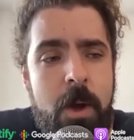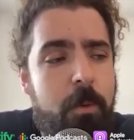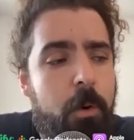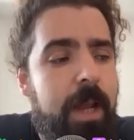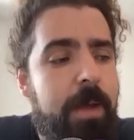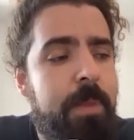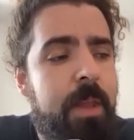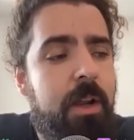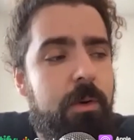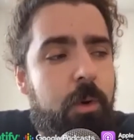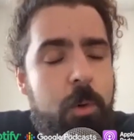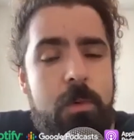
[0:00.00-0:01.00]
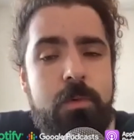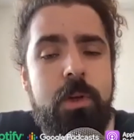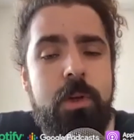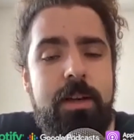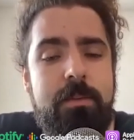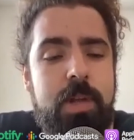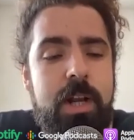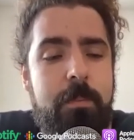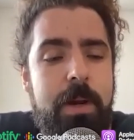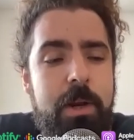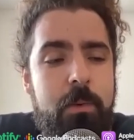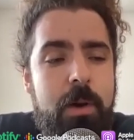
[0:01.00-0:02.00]
Porque como funciona, digamos que la
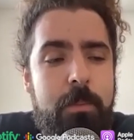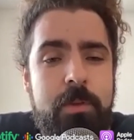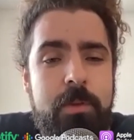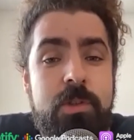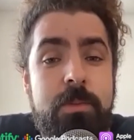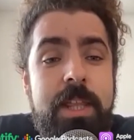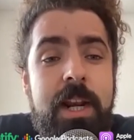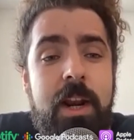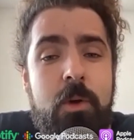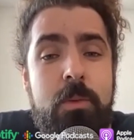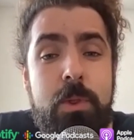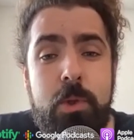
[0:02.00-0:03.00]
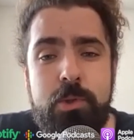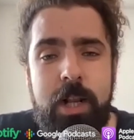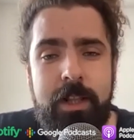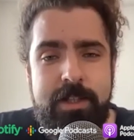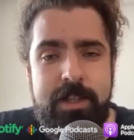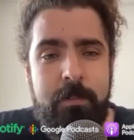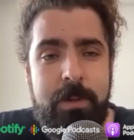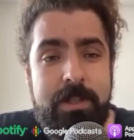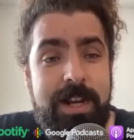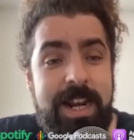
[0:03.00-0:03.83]
película podemos dividirla como en dos grandes capas.